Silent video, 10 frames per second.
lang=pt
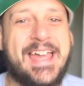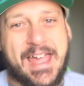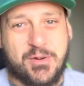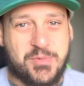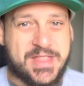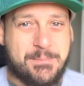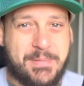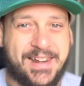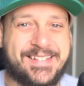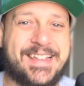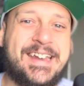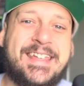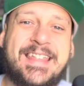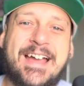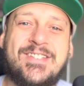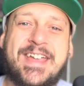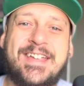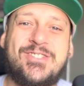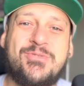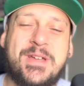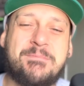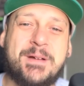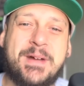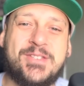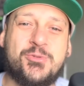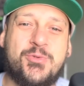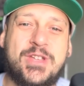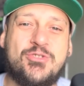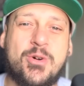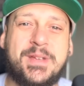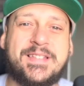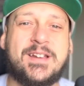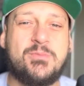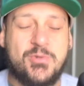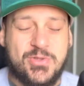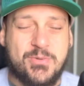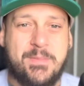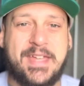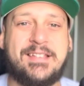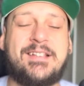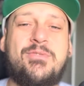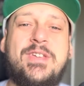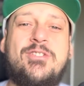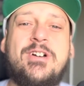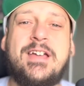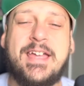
É com muita palestrinidade que a gente vem para mais um vídeo, começando muito bem esse vídeo